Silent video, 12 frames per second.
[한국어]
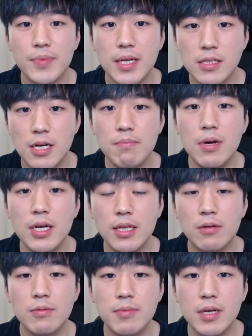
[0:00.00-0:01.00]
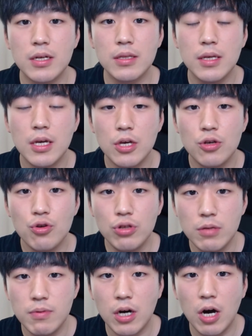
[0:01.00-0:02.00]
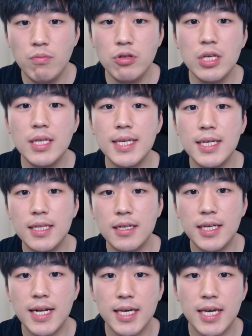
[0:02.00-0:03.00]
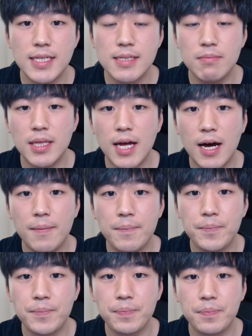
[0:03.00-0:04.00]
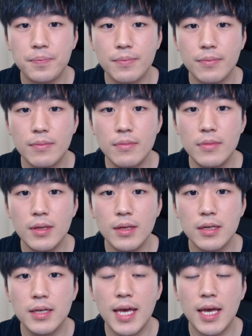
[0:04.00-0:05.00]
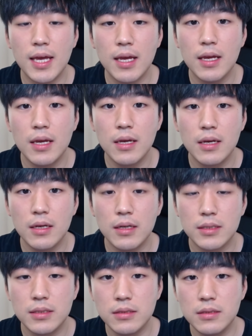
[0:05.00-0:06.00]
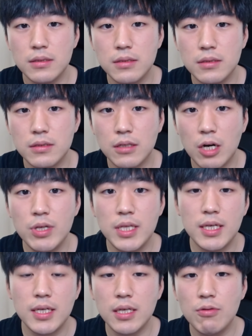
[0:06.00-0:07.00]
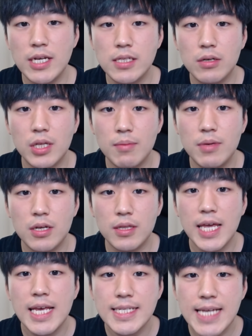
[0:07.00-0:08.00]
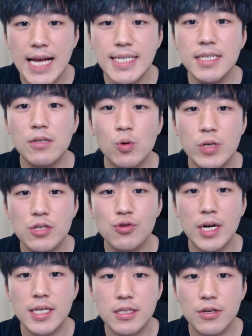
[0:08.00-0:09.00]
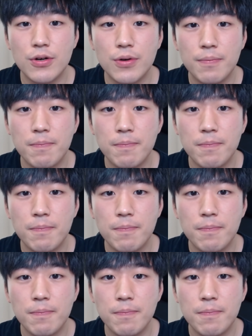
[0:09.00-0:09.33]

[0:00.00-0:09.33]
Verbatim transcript: 1000명이 넘으면 유튜브 커뮤니티 기능이란 게 있습니다. 그게 그 커뮤니티 기능이 활성화되면 사진을 올릴 수가 있어요.